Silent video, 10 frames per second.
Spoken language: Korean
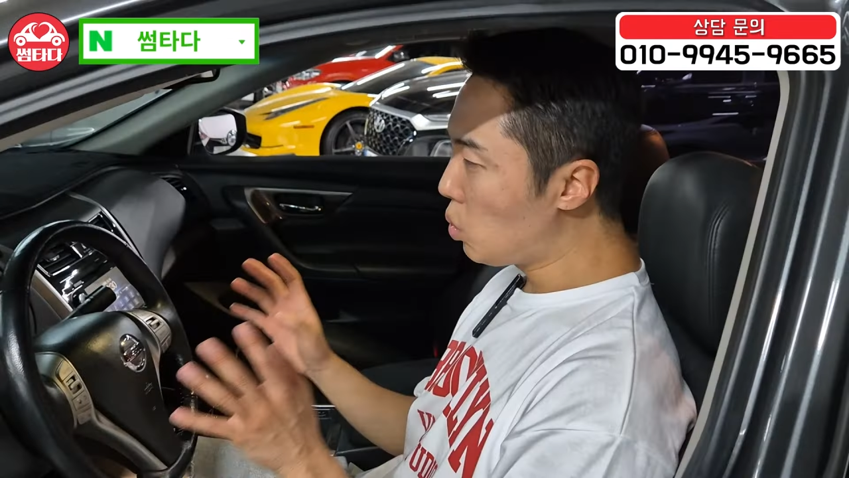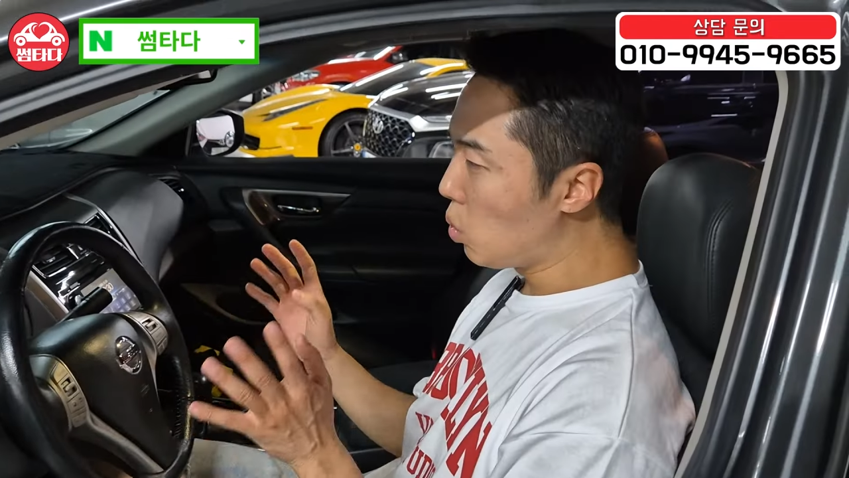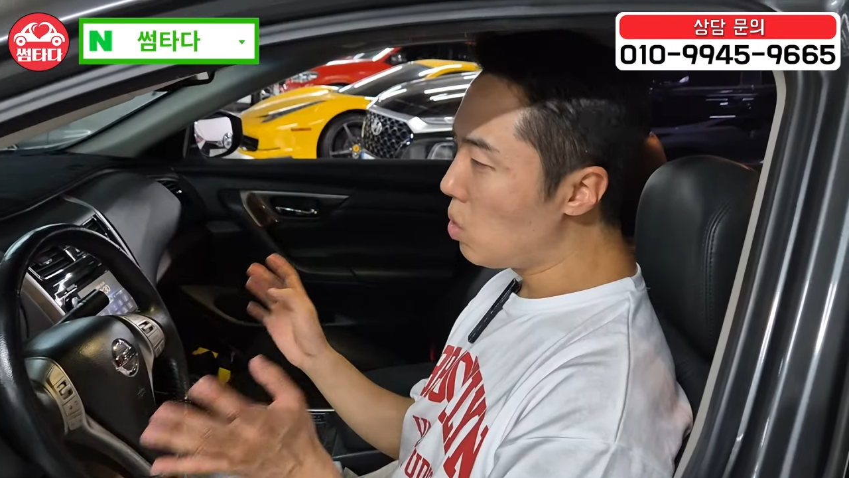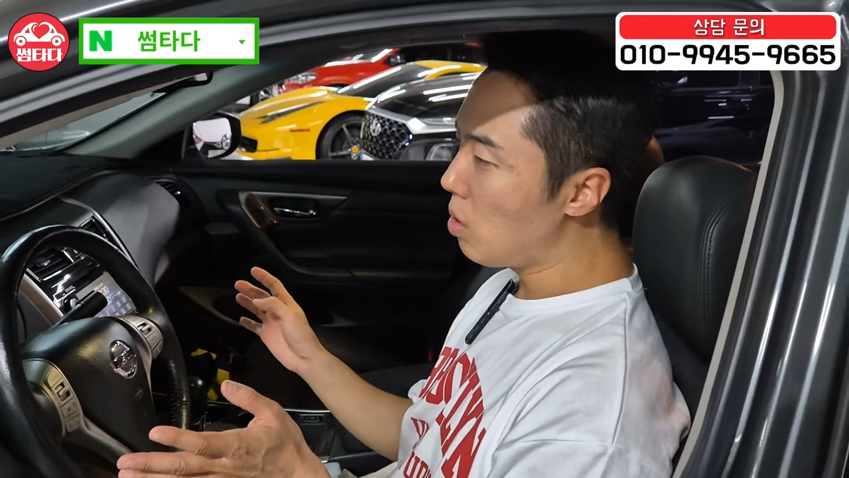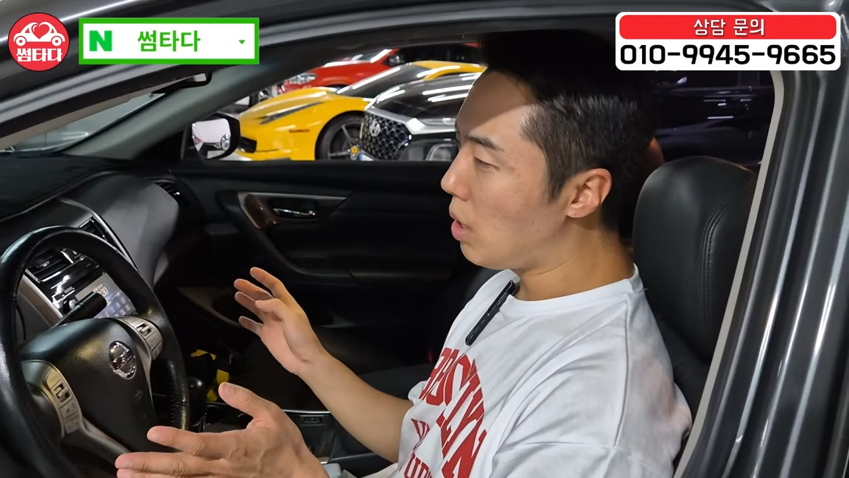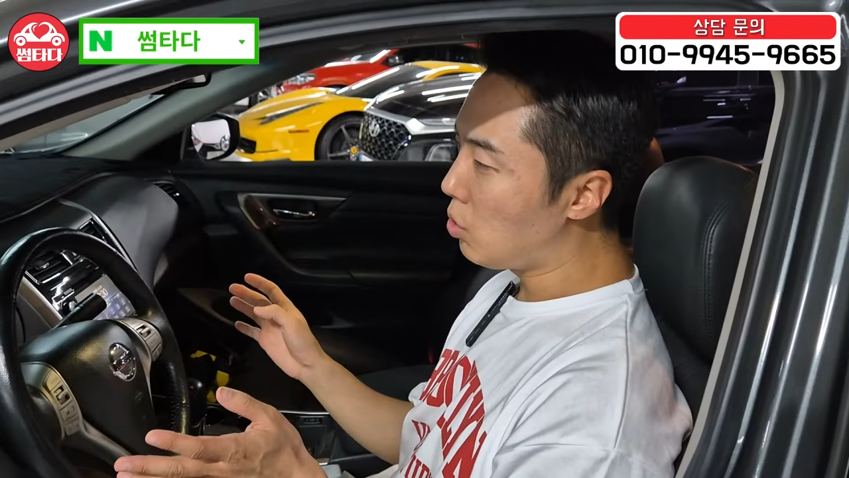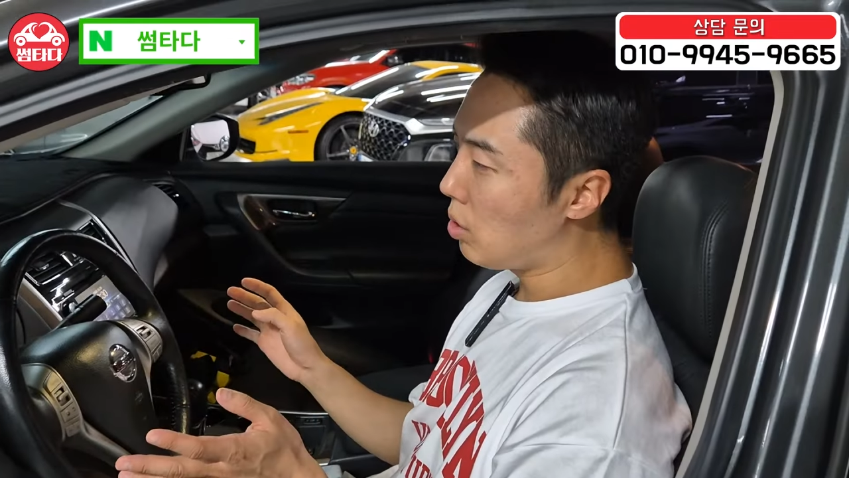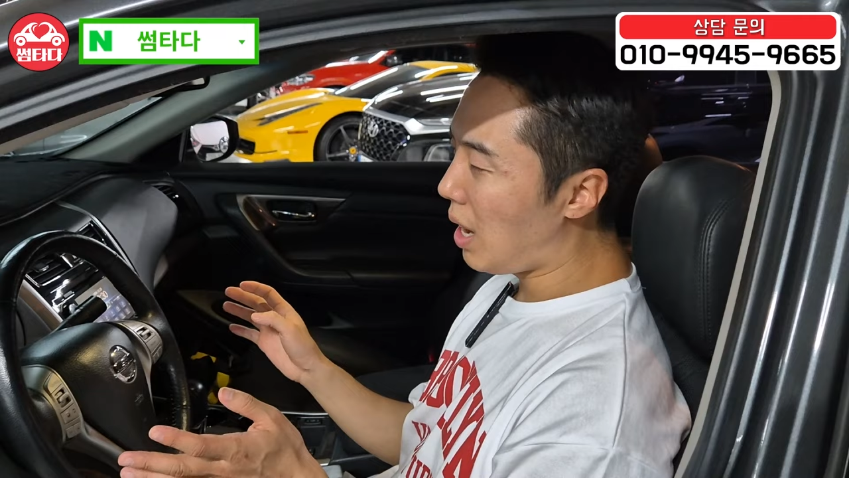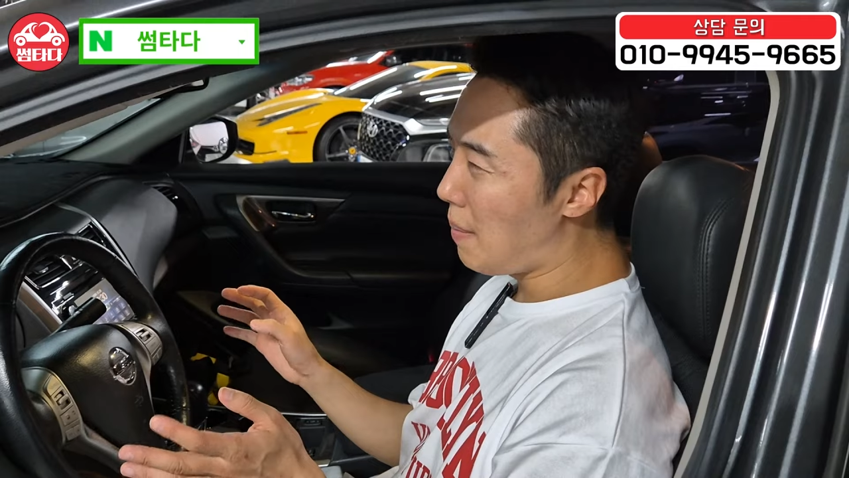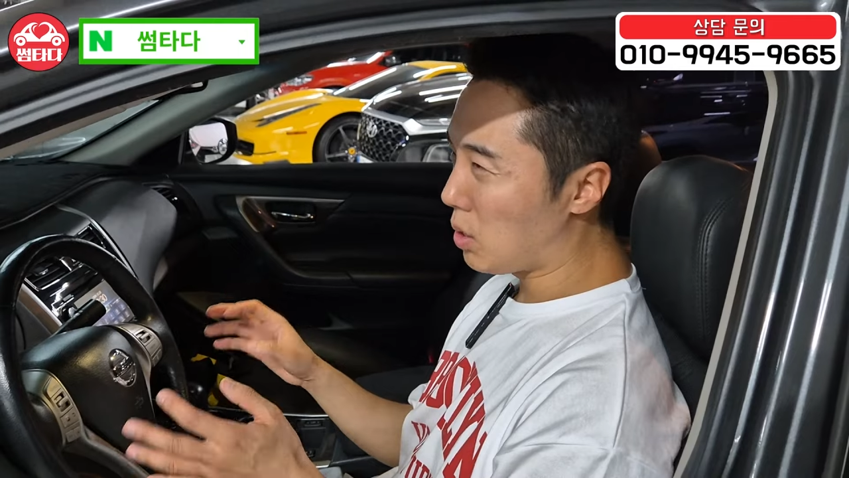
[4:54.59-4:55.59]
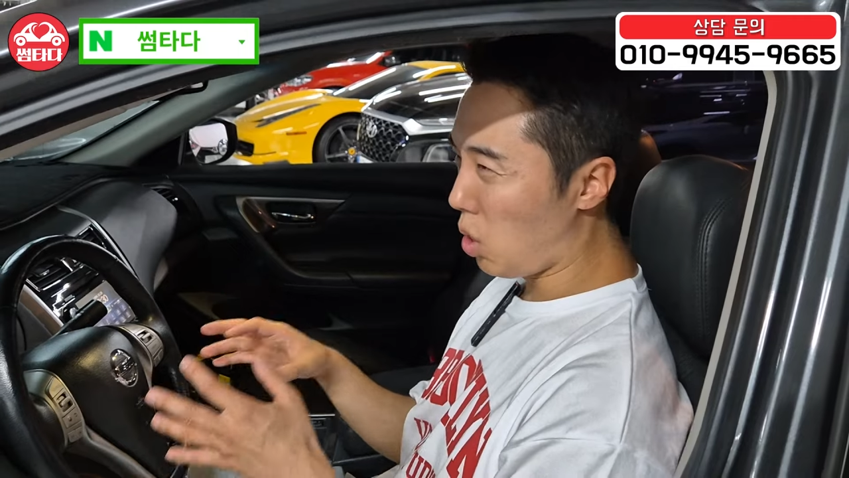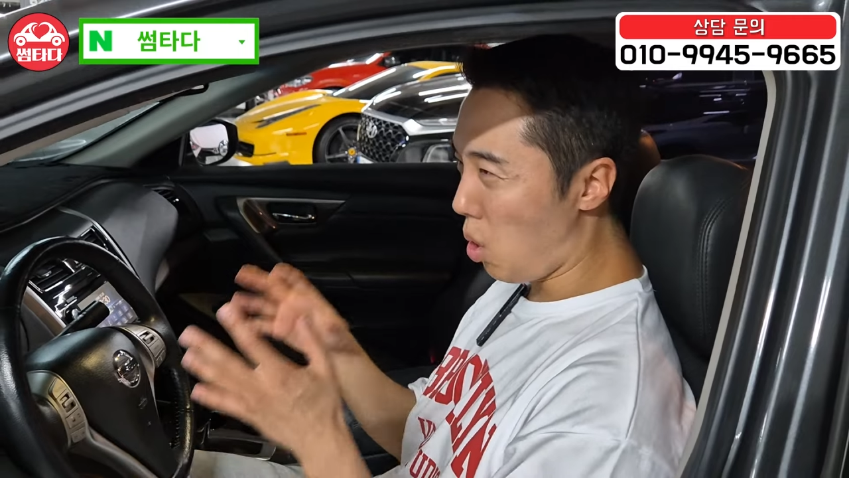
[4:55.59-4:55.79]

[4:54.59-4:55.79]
좋은 걸 가지고 제가 막